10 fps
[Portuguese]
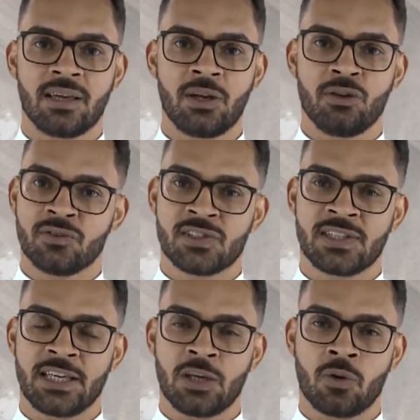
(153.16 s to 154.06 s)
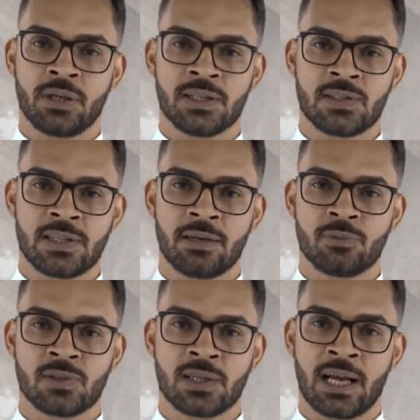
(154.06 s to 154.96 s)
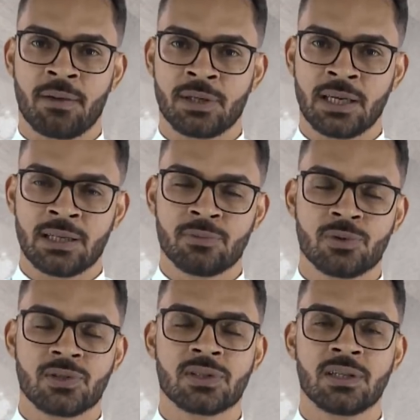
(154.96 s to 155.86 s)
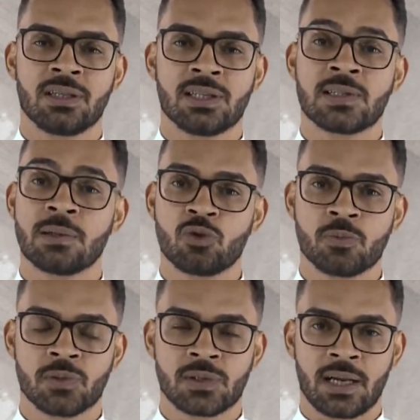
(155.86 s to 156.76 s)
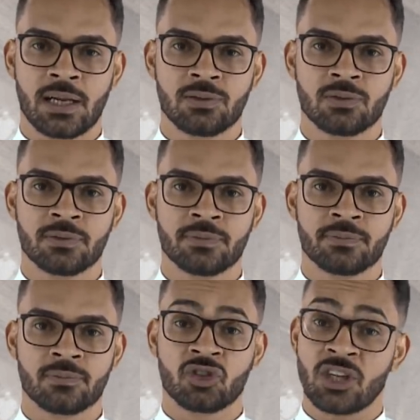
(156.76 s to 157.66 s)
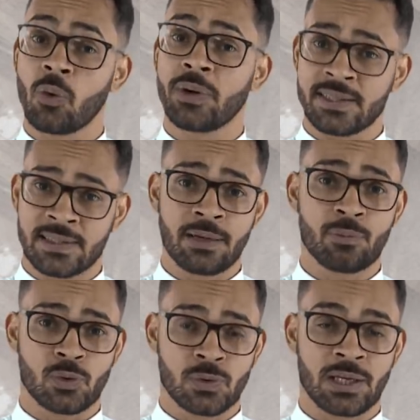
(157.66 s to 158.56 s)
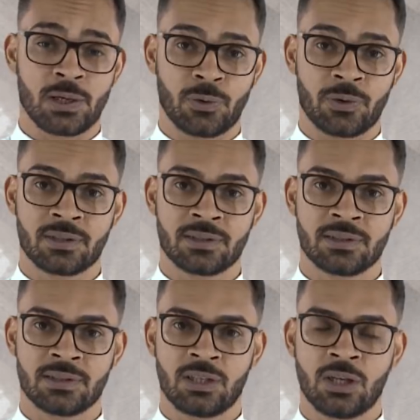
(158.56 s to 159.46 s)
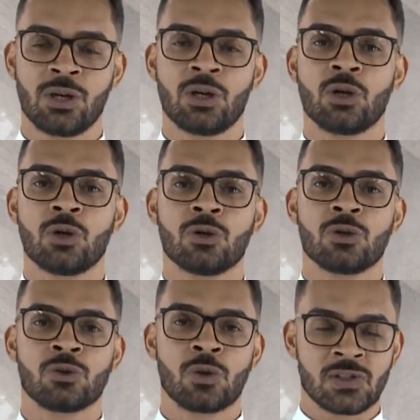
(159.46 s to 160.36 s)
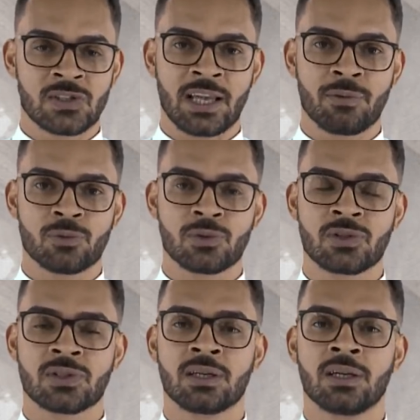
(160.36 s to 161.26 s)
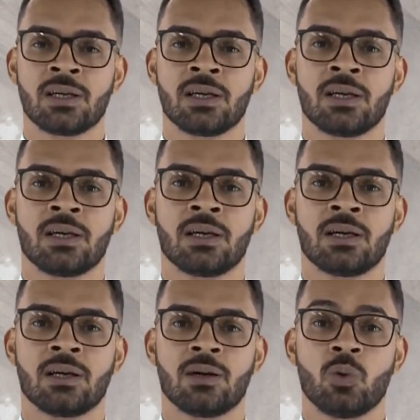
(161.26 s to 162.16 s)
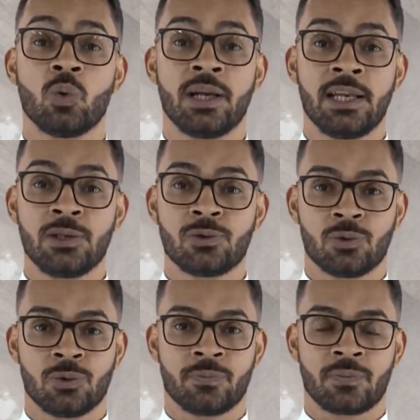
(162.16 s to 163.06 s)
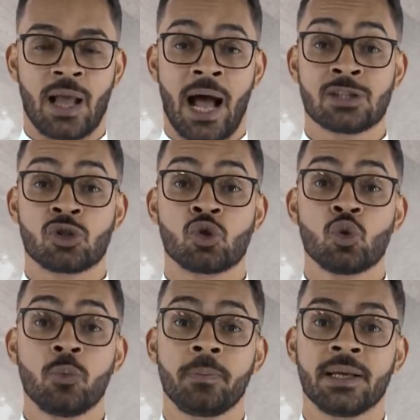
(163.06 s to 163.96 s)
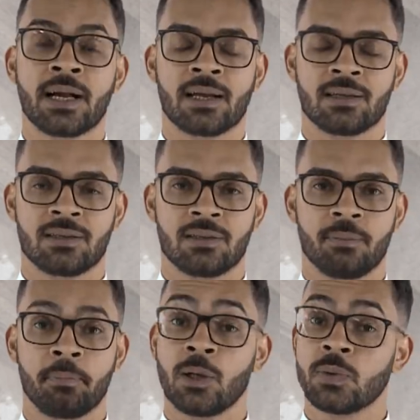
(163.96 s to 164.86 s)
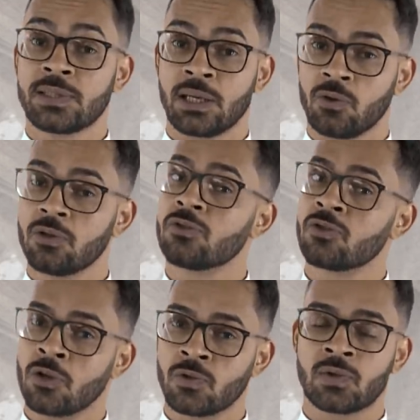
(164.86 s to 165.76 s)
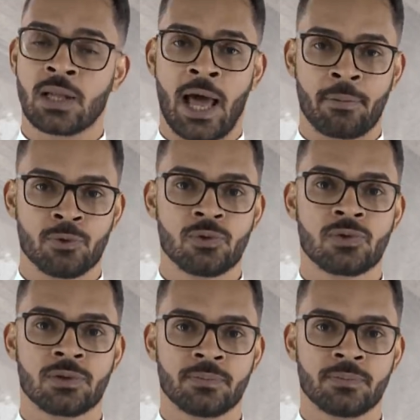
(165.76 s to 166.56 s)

eu e você que conhecemos, que caminhamos, estamos buscando, já conhecemos o Senhor. Nós temos o grito, a súplica pelo Senhor nos nossos lábios.